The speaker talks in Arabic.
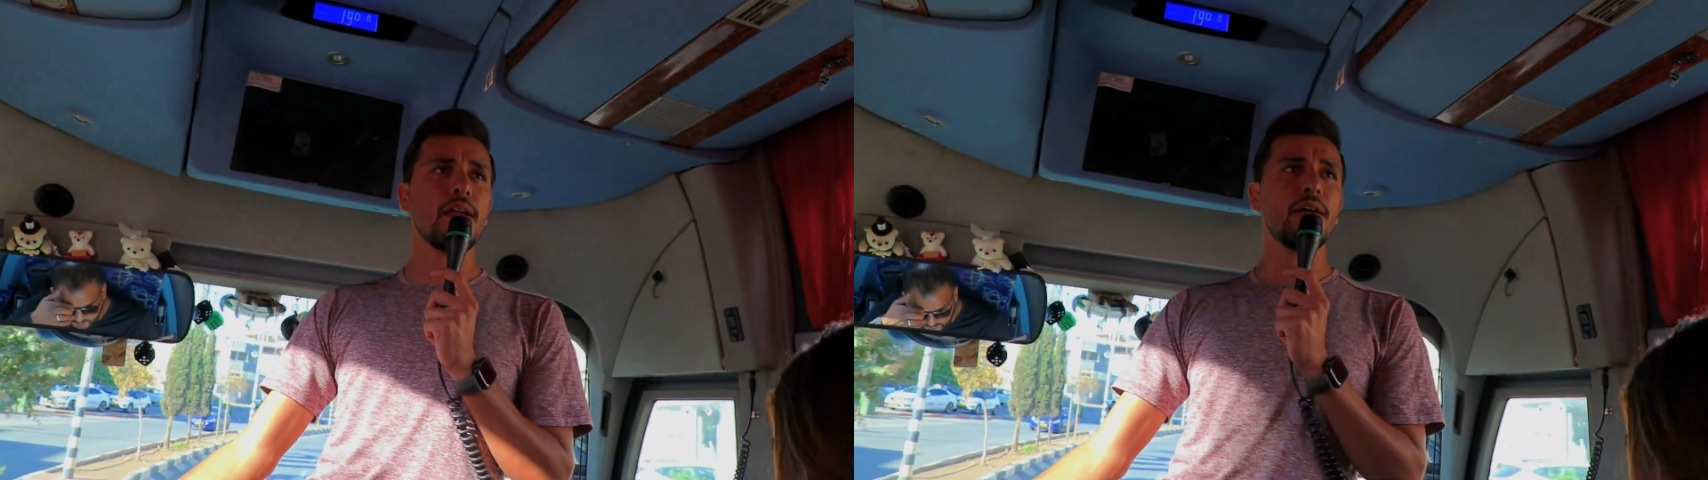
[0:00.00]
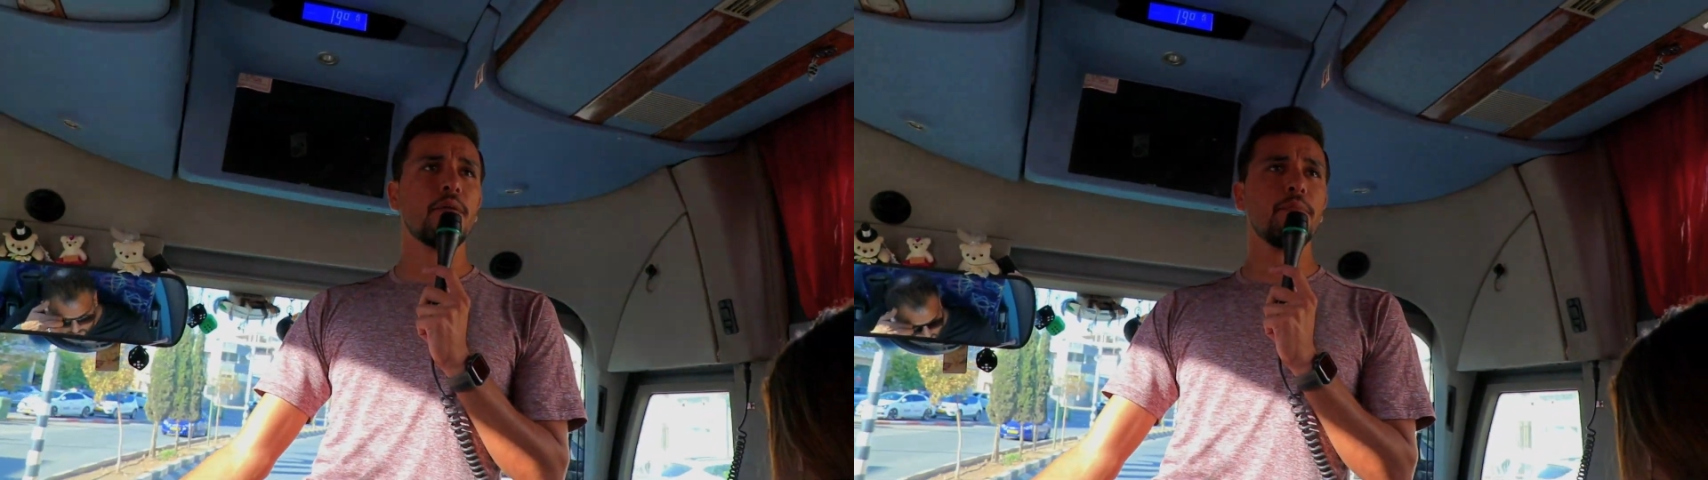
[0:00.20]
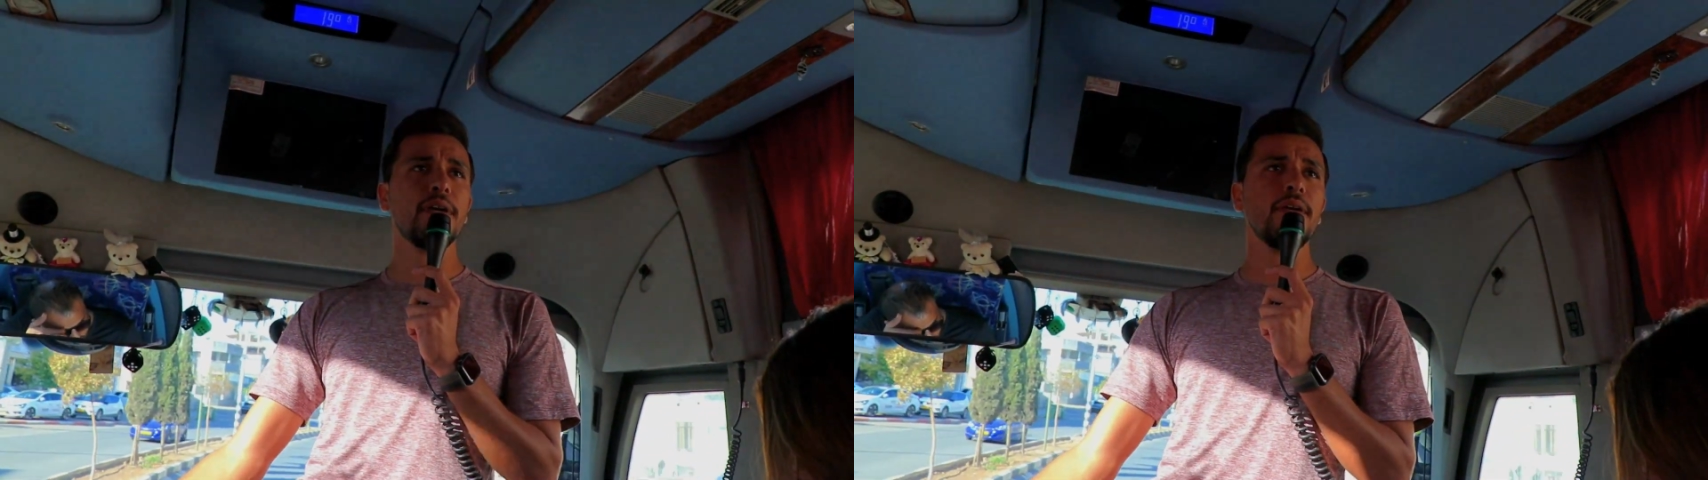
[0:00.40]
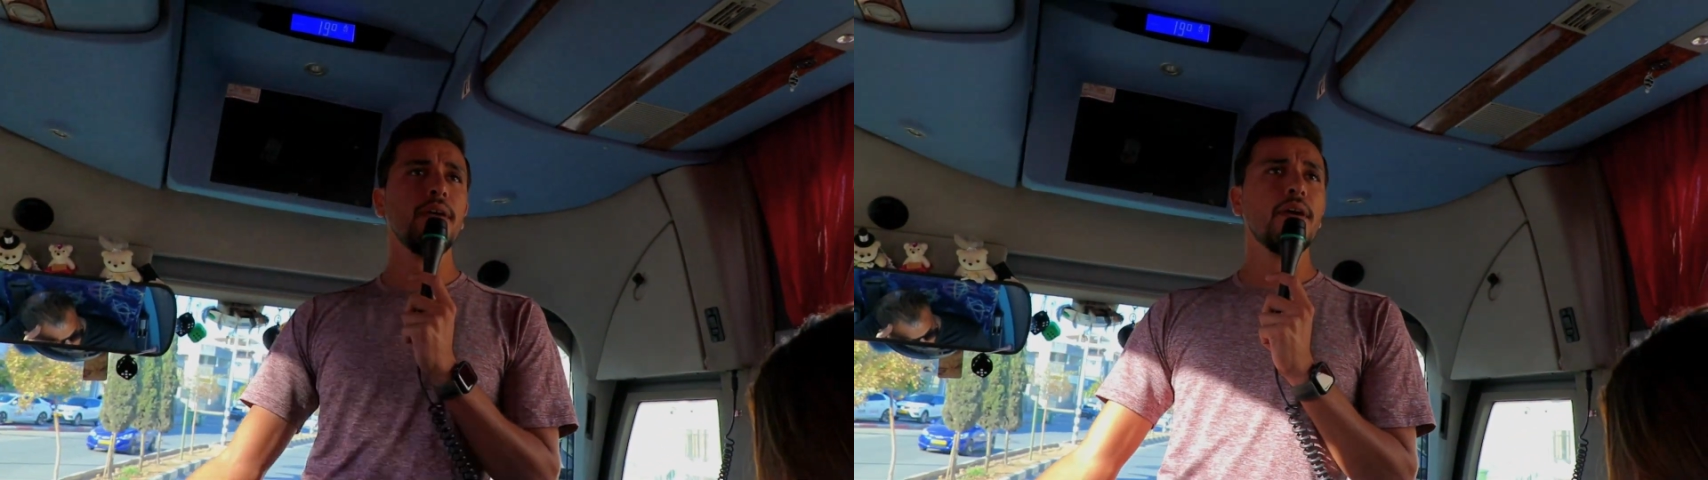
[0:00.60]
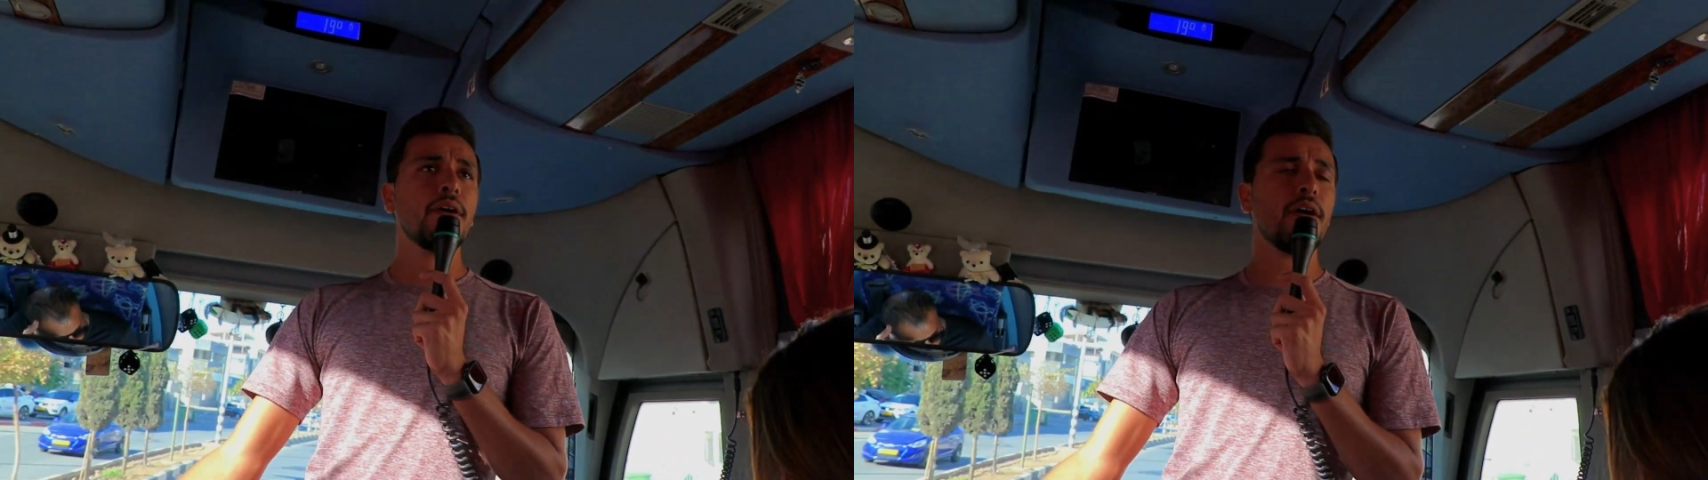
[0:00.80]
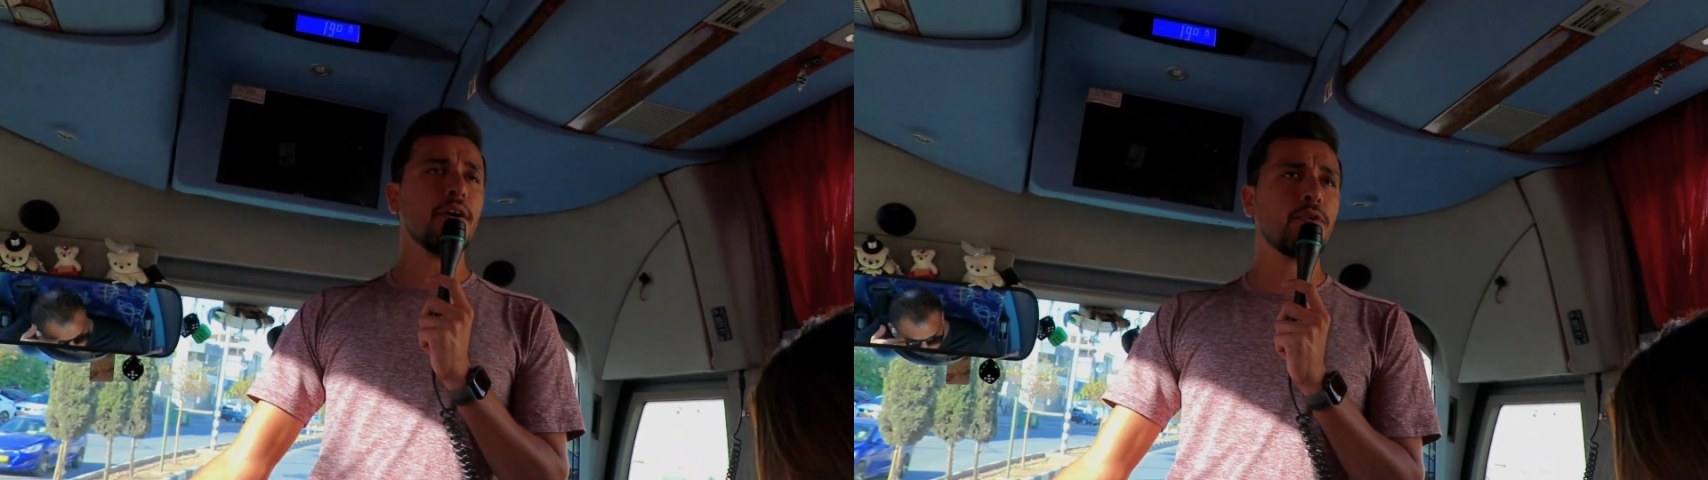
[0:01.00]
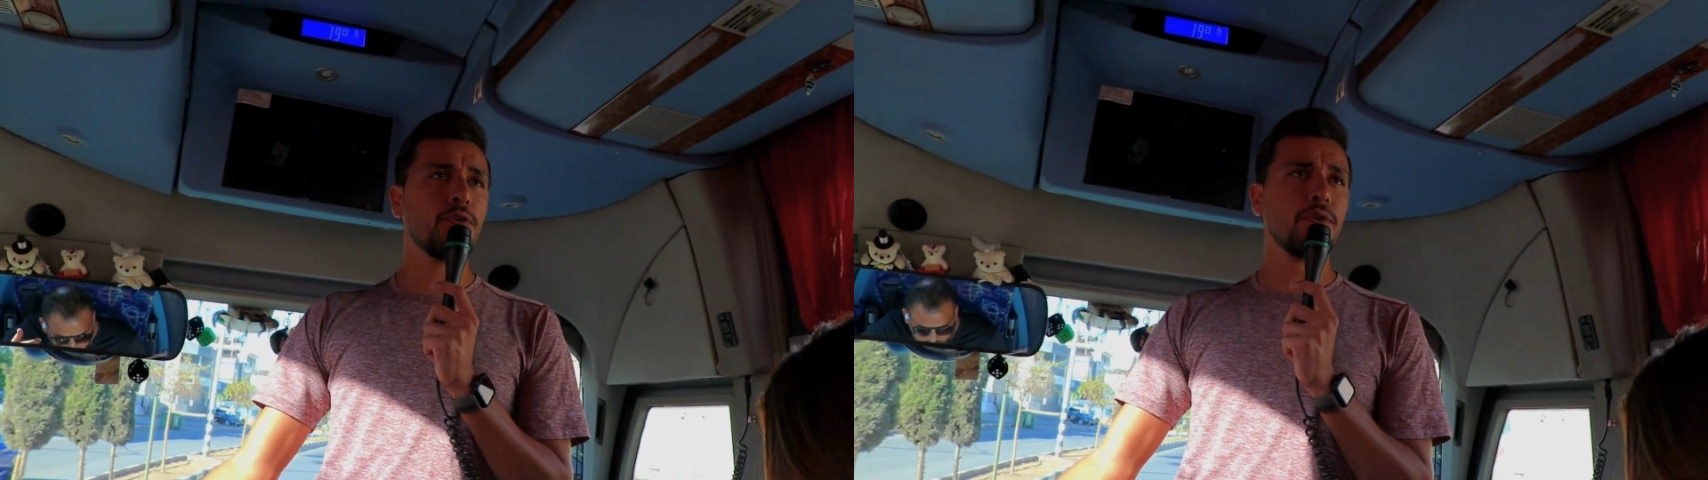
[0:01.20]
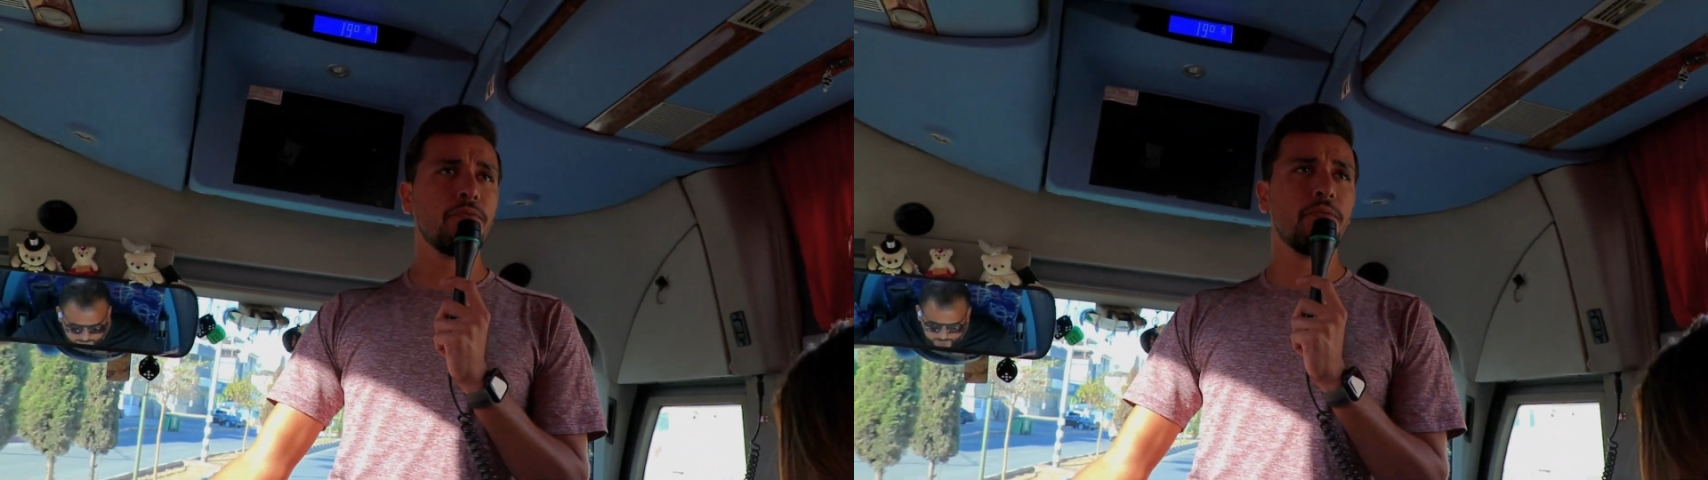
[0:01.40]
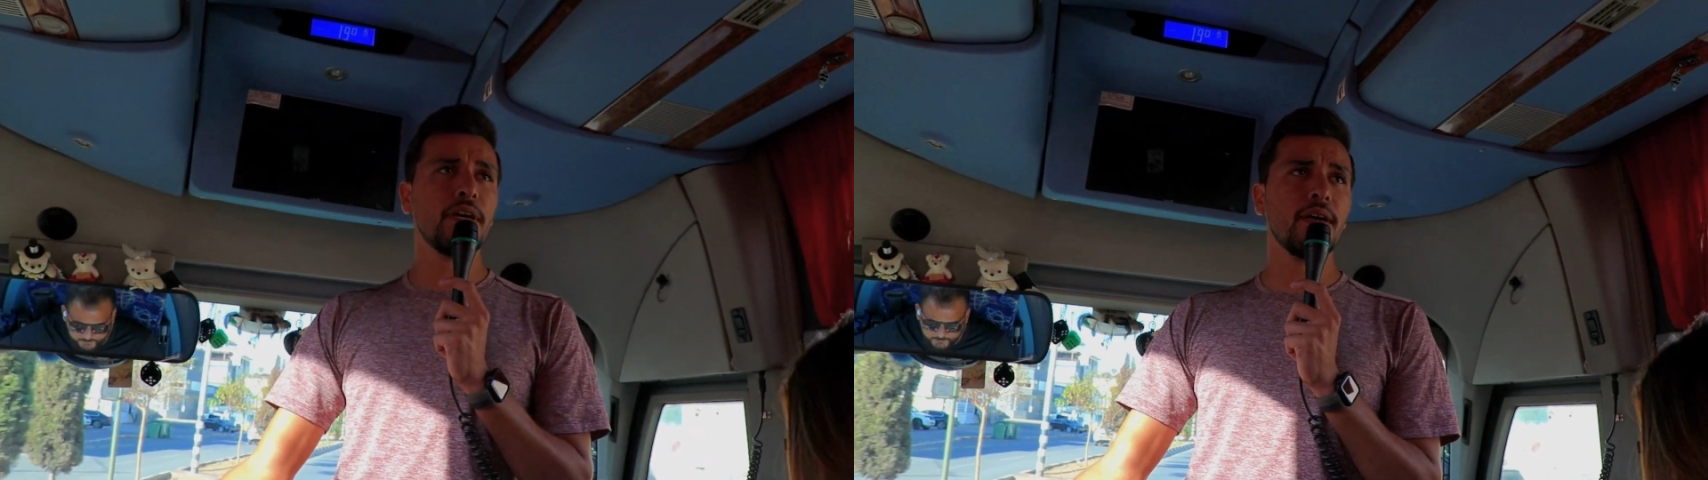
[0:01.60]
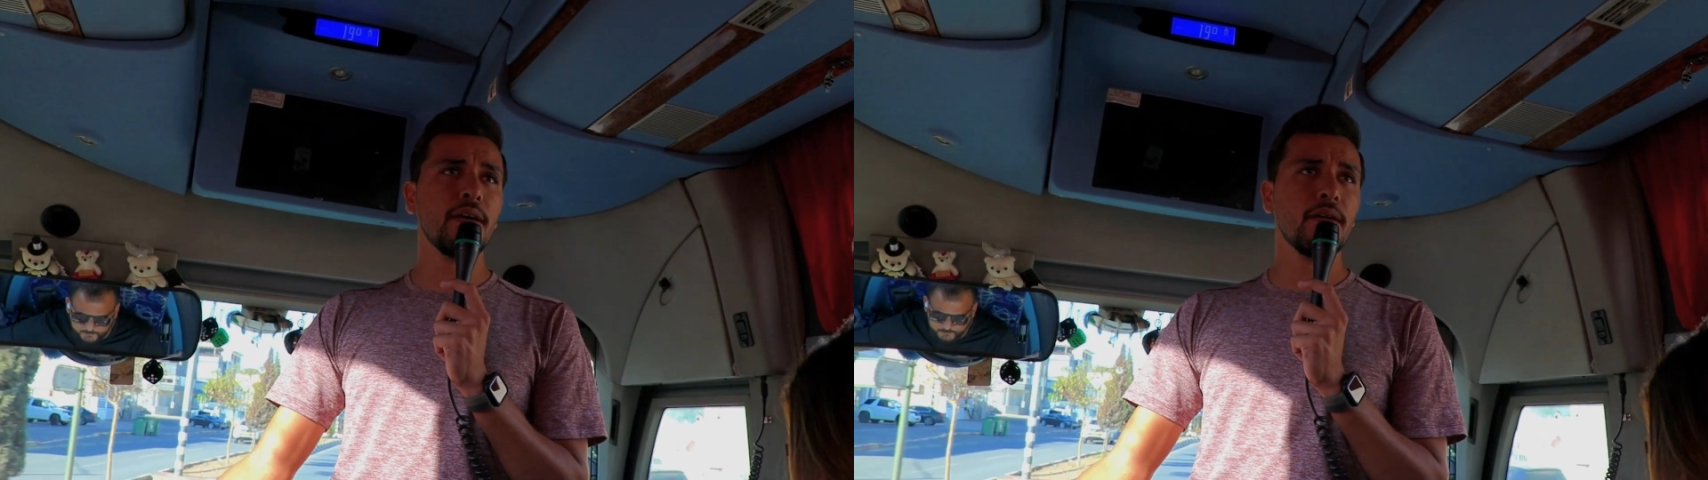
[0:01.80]
الغربي راح نكون
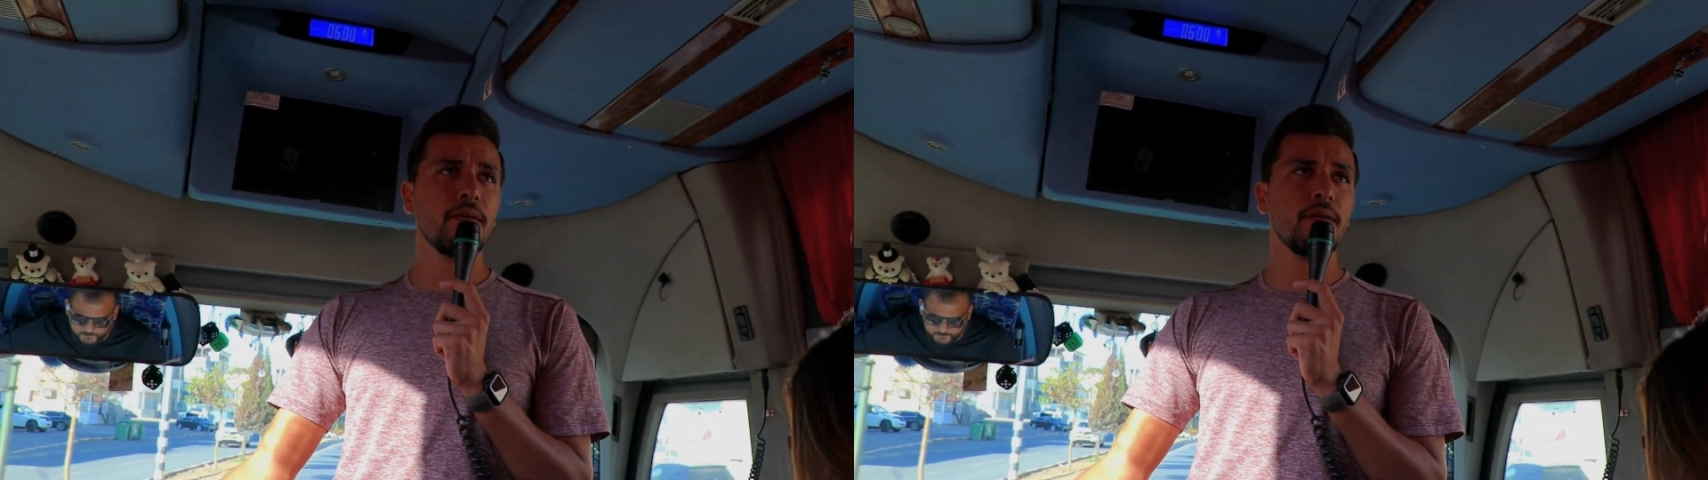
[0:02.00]
في